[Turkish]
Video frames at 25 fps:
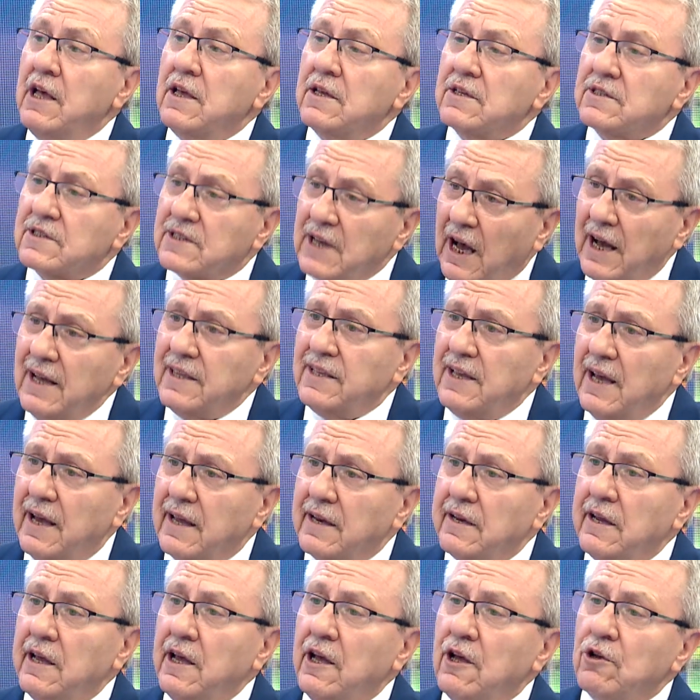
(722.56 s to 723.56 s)
Zaten
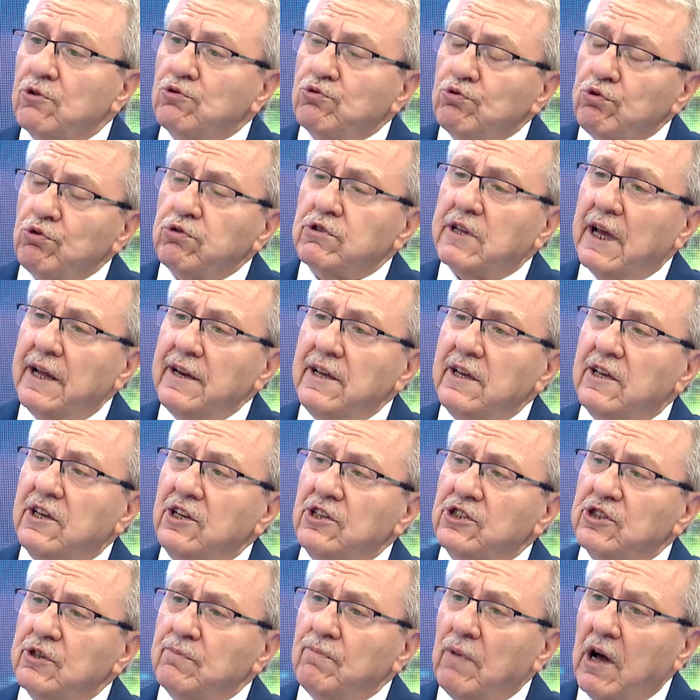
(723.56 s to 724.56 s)
Sultan
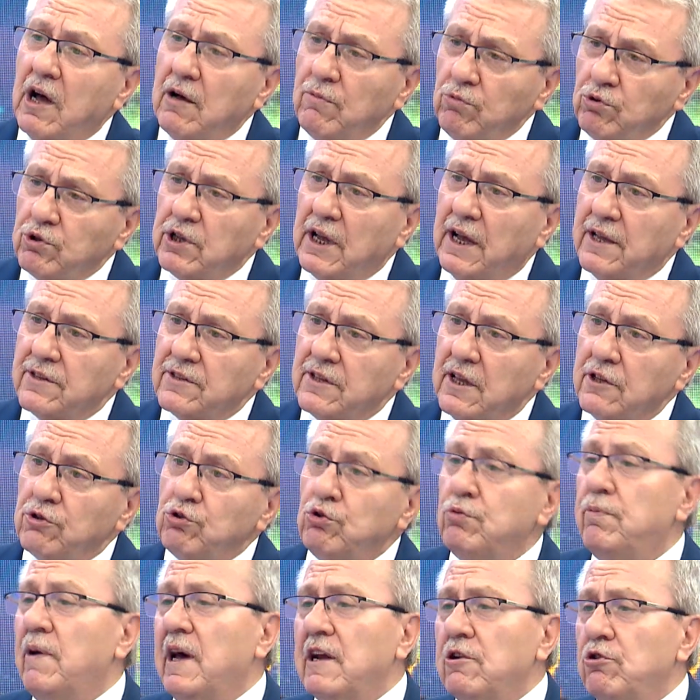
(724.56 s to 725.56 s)
II. Mahmut Han da
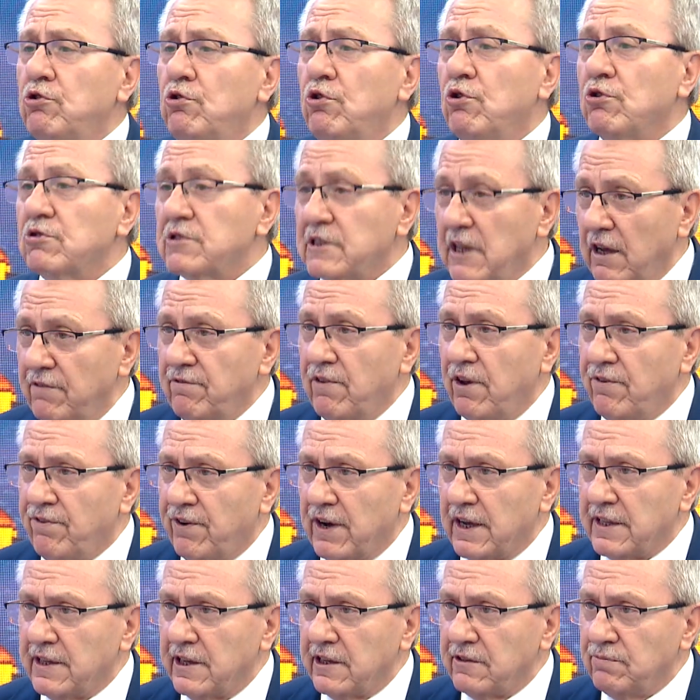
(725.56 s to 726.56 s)
tüberkülozdan
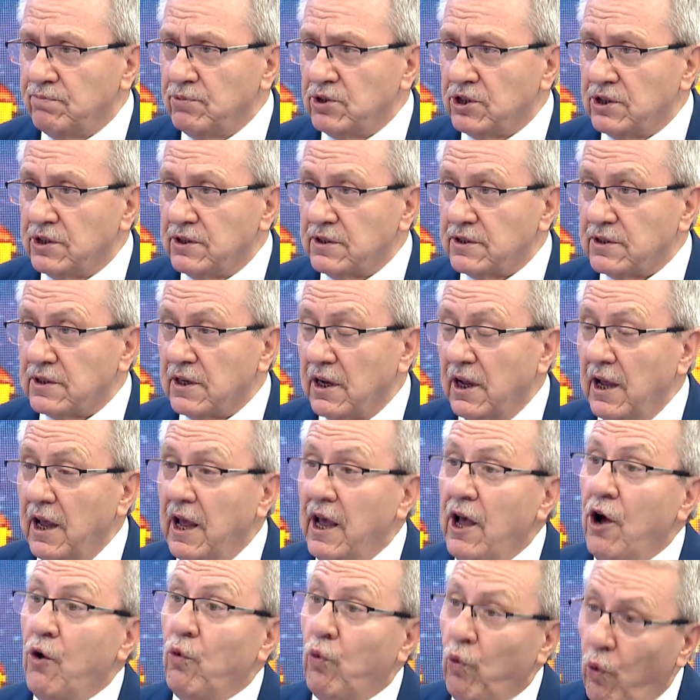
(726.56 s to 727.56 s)
vefat etmiştir.
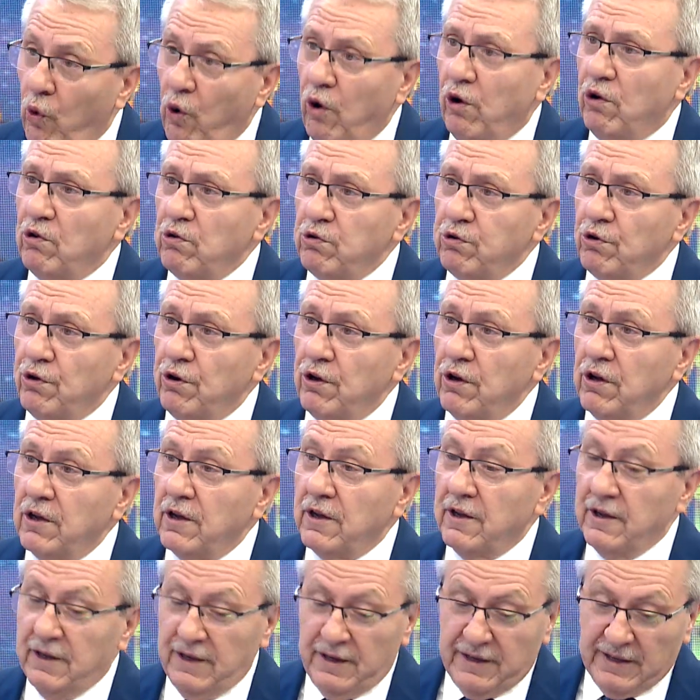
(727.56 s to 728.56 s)
Oğlu
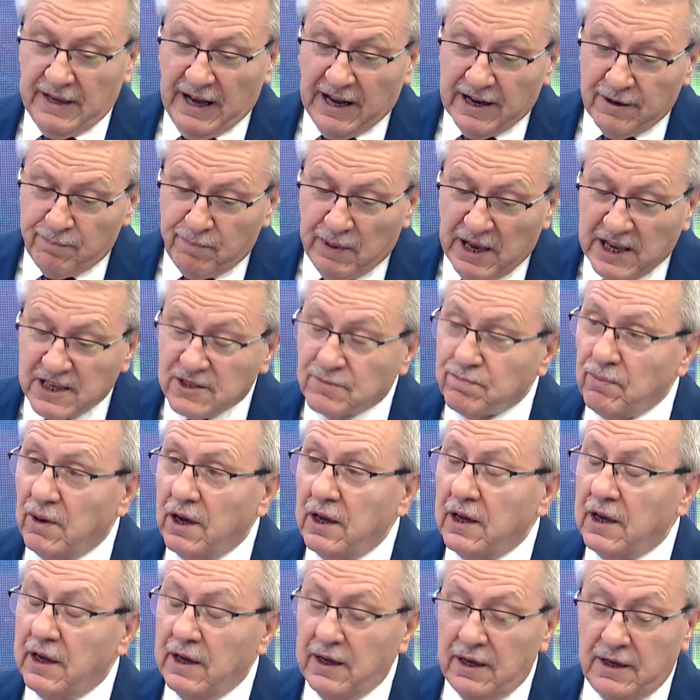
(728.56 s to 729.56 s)
yani Bezma,
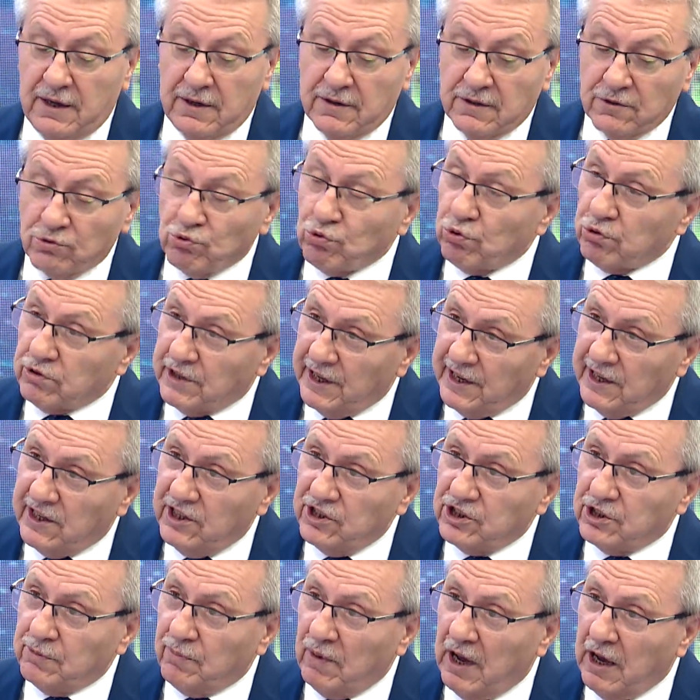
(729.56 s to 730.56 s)
e, Sultan
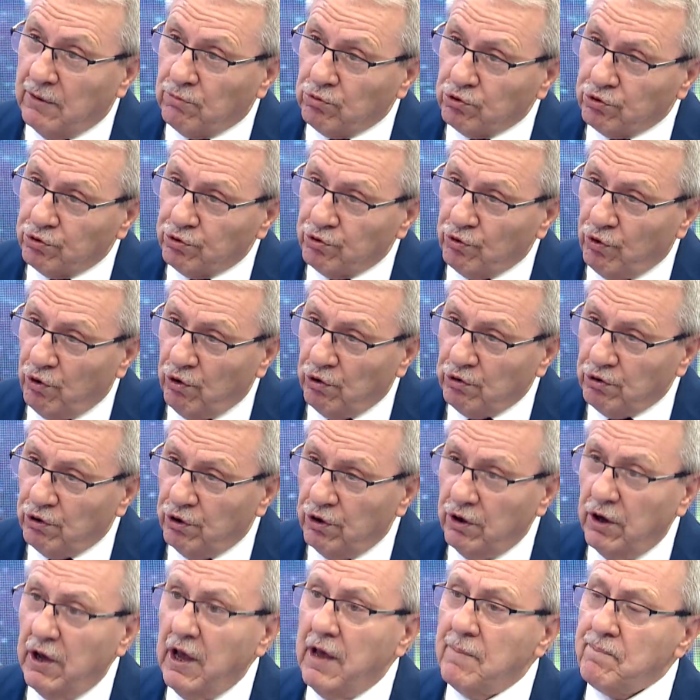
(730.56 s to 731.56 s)
II. Mahmut'un
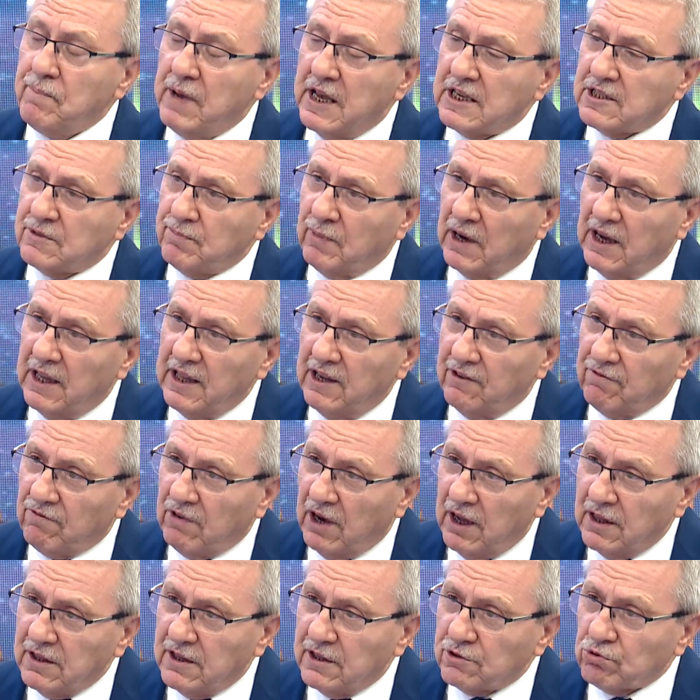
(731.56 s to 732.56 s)
oğlu, Bezmalem
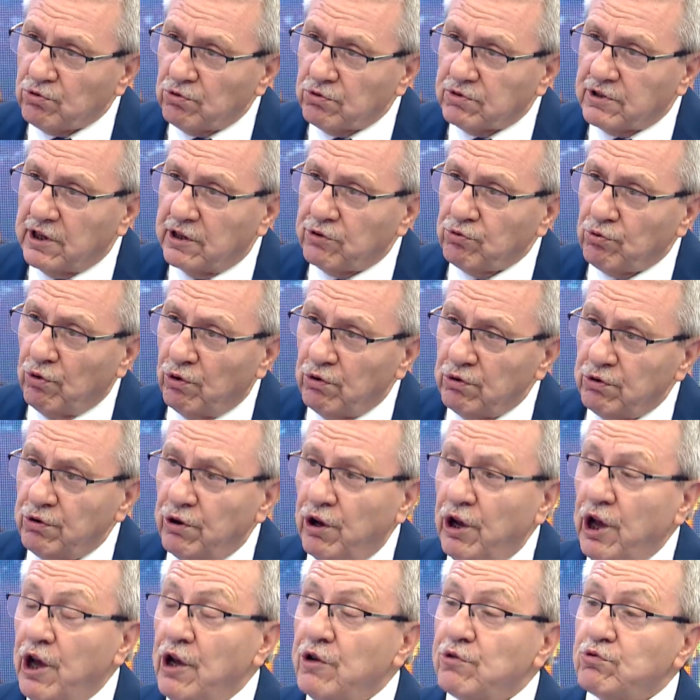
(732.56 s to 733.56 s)
Valide Sultan'ın oğlu
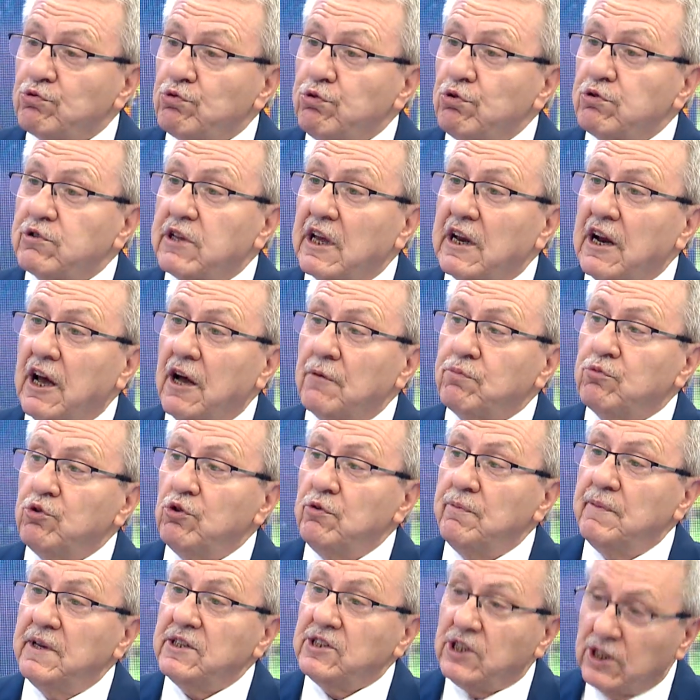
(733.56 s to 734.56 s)
Sultan
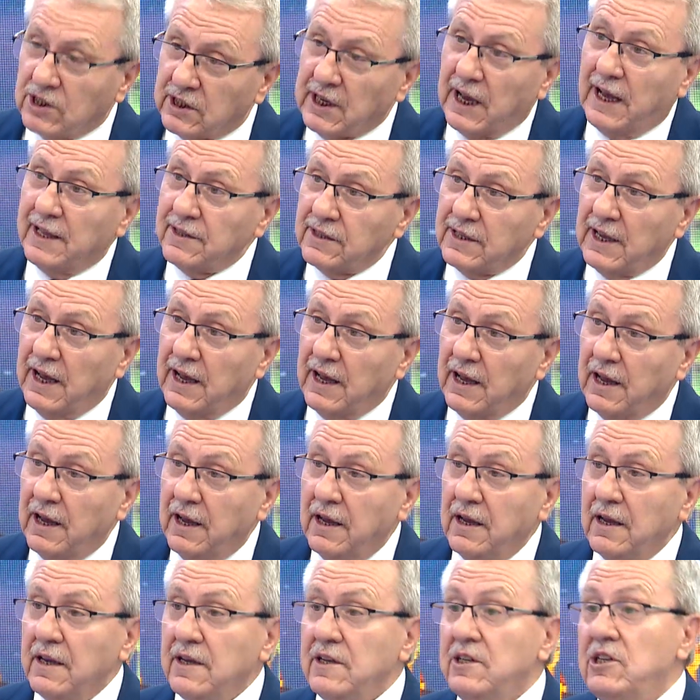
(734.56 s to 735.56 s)
Abdülmecit Han da
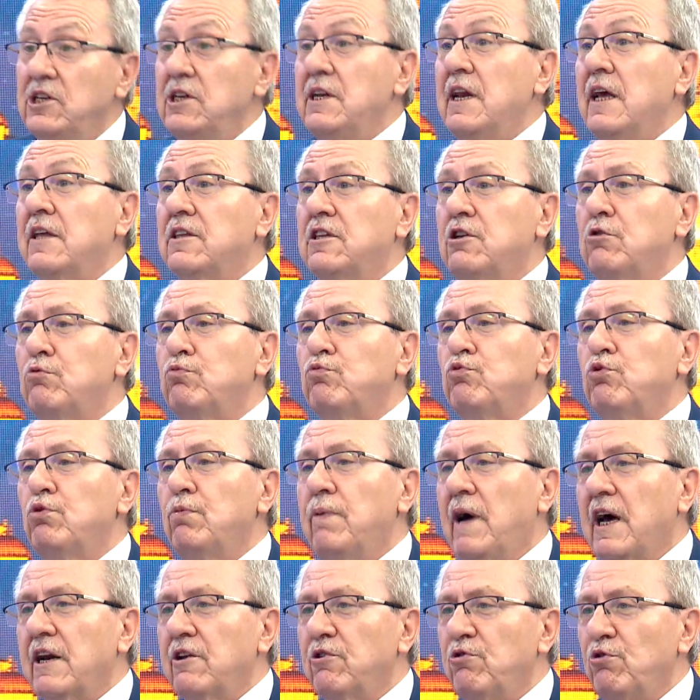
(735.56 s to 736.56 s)
yine tü-
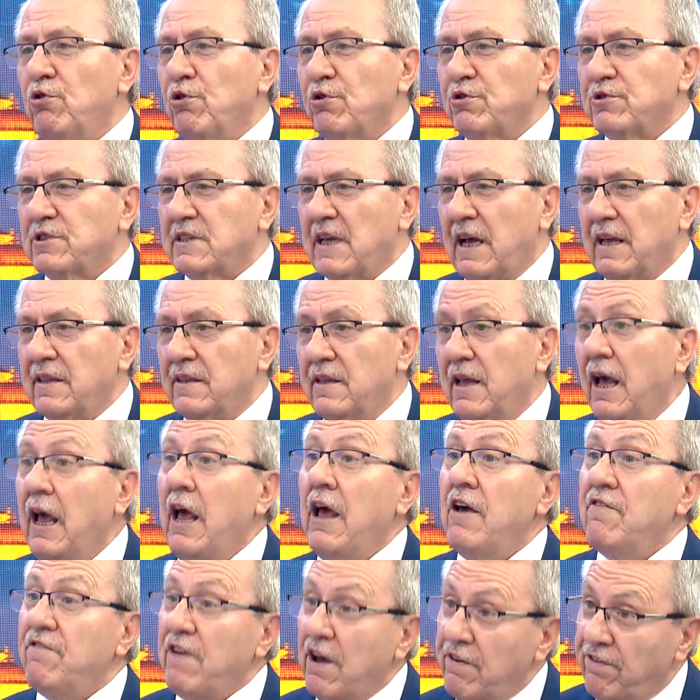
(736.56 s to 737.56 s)
tüberkülozdan
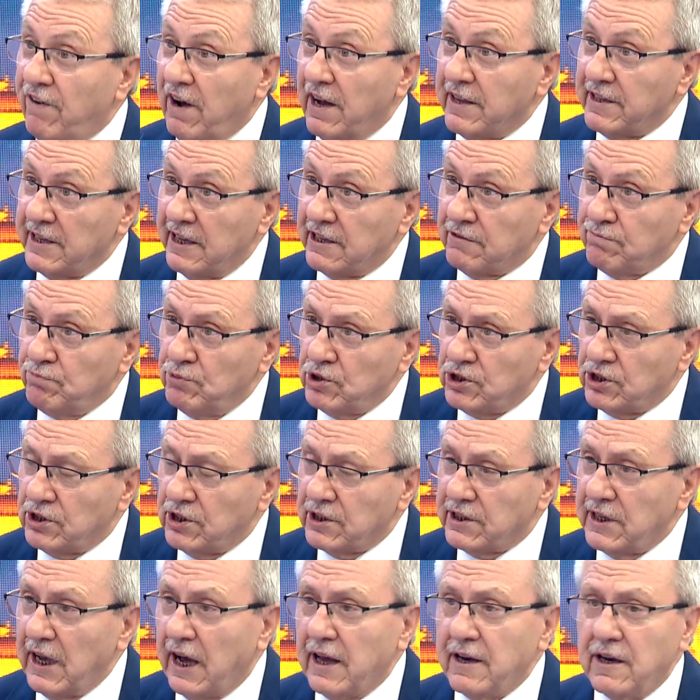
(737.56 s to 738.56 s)
vefat etmiştir.
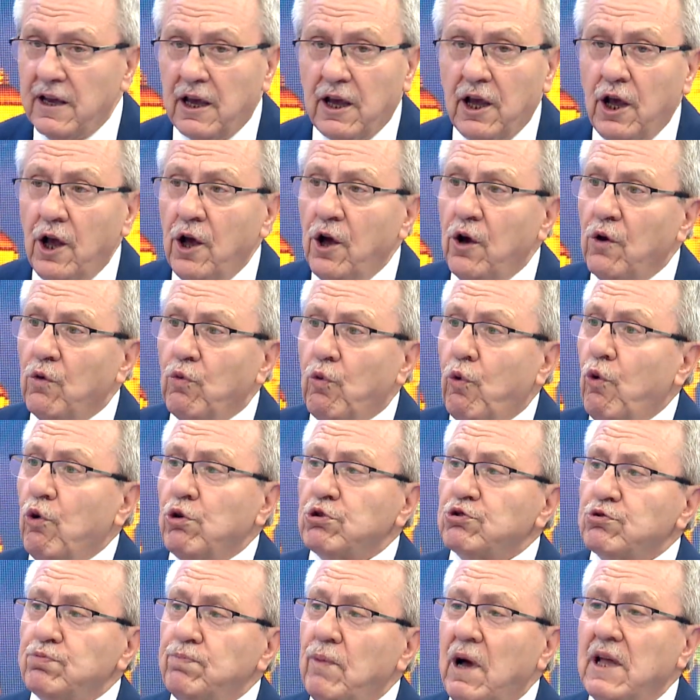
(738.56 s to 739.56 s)
Yani
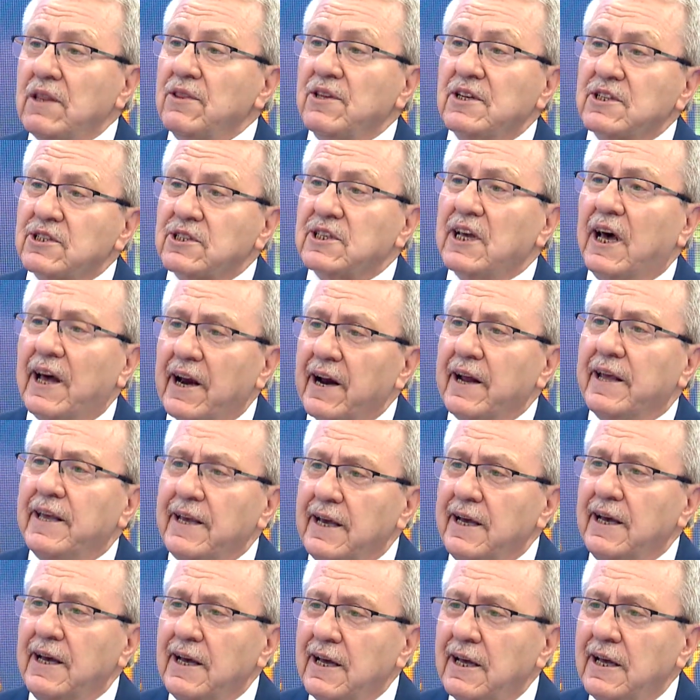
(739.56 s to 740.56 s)
Osmanlı
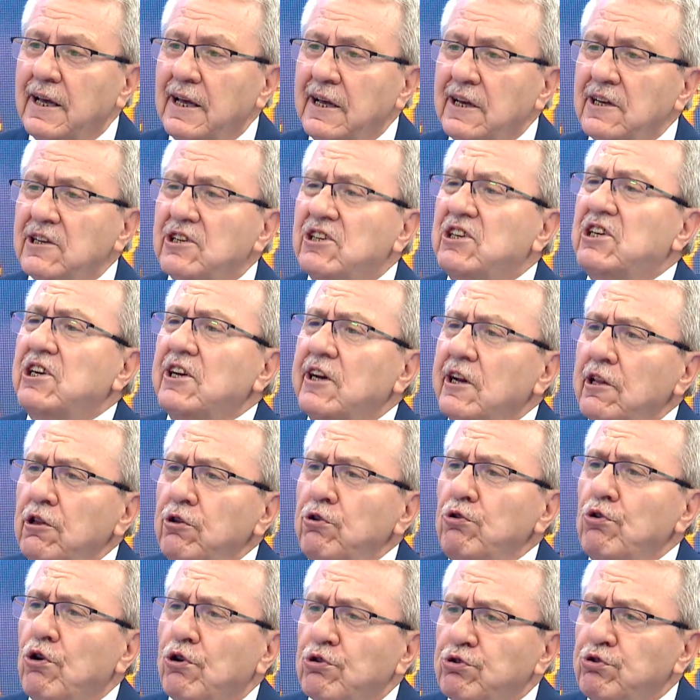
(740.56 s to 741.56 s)
sarayı
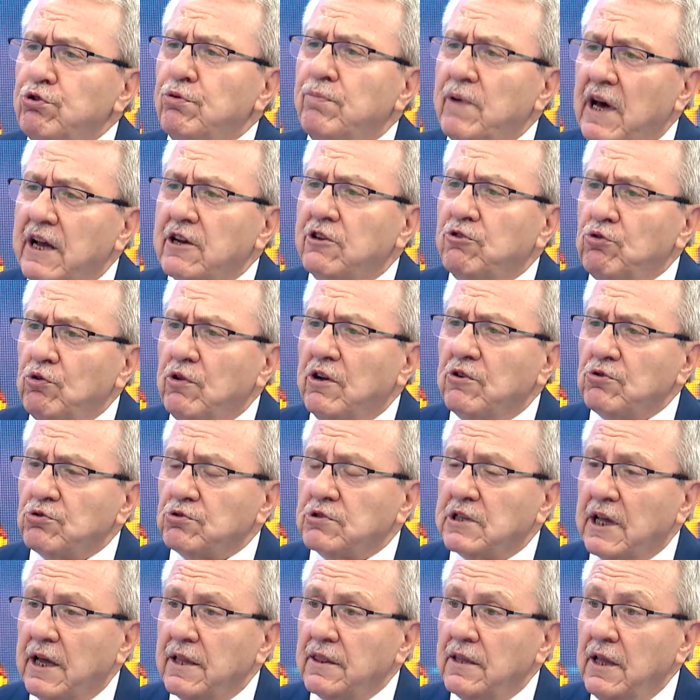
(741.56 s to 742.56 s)
kırılıyor
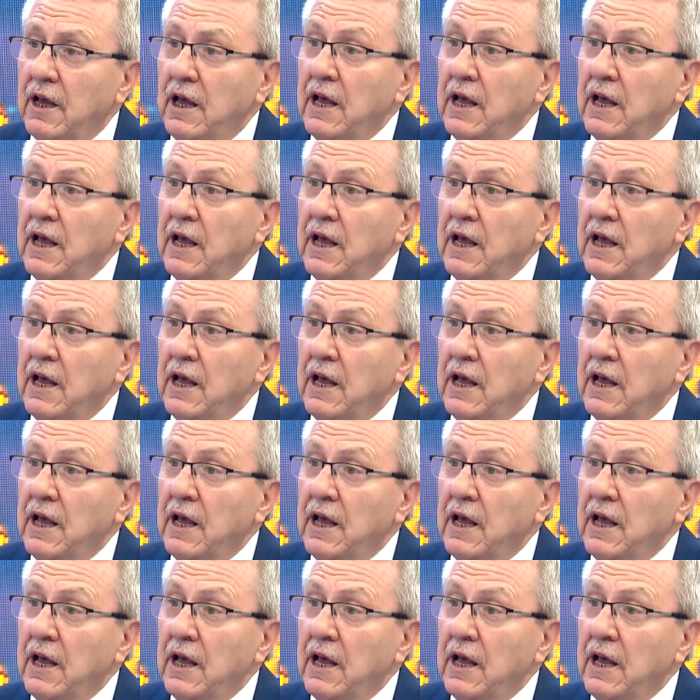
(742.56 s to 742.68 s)
tüberkülozdan.